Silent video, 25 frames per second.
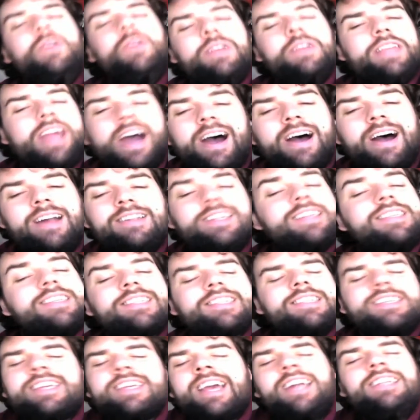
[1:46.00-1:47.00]
ja,
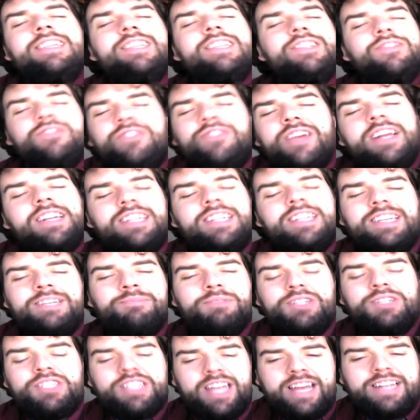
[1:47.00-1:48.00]
das kann ich
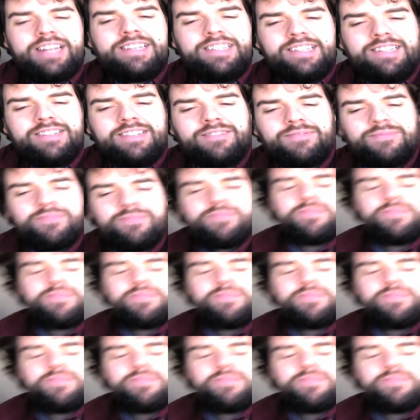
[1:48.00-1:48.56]
wirklich bestätigen.